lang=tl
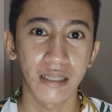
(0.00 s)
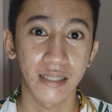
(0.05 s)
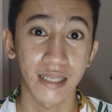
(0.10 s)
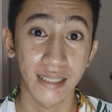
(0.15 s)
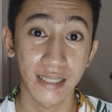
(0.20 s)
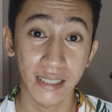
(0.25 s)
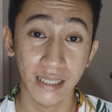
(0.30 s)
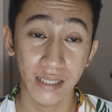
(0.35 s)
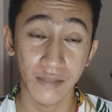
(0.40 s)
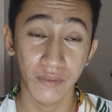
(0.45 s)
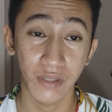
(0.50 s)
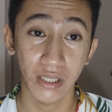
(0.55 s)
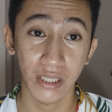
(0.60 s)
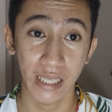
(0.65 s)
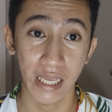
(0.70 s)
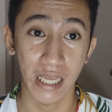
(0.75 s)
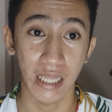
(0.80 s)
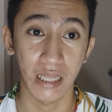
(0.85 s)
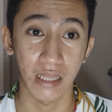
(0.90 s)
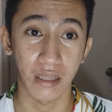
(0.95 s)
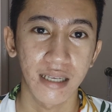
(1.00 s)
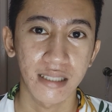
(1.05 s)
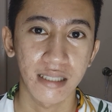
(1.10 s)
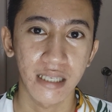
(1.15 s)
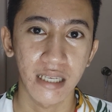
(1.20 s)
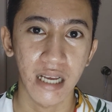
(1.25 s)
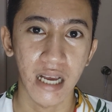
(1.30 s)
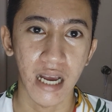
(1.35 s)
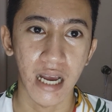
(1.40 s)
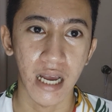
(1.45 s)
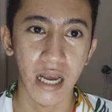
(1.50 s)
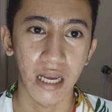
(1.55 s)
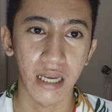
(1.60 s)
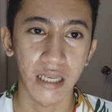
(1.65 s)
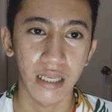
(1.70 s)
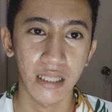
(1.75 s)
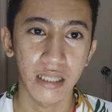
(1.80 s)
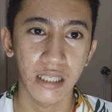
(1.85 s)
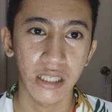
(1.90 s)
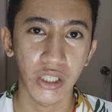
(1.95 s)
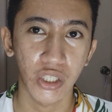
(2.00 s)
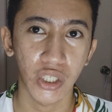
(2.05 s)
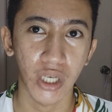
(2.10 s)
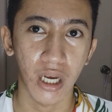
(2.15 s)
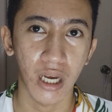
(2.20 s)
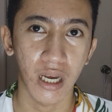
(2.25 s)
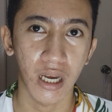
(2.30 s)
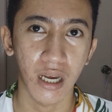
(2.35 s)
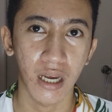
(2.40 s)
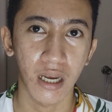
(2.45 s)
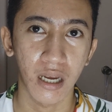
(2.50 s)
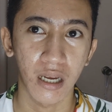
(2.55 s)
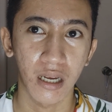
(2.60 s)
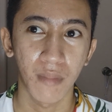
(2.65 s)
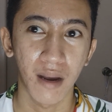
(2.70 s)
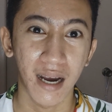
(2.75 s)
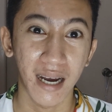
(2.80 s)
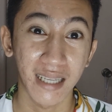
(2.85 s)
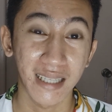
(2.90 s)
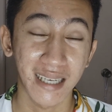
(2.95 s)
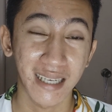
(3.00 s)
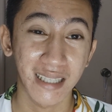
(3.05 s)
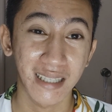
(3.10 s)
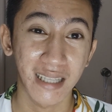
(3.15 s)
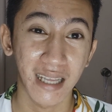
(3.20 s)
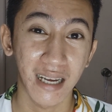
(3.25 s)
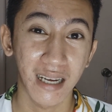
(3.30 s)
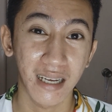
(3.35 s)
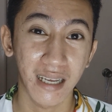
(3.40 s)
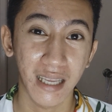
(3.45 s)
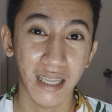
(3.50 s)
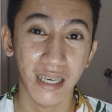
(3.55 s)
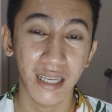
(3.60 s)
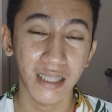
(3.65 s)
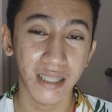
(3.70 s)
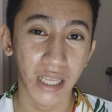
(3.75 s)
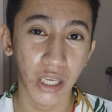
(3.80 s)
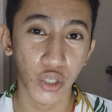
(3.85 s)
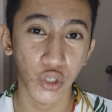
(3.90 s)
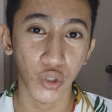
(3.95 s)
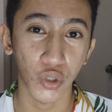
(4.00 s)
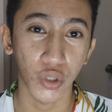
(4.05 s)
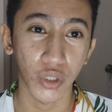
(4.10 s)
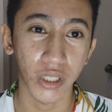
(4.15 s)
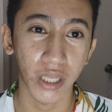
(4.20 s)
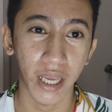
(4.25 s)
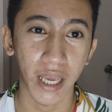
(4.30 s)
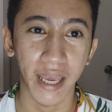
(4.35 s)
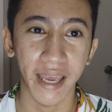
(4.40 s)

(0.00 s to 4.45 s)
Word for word: sensitive skin kasi nga hindi siya makadagdag irritation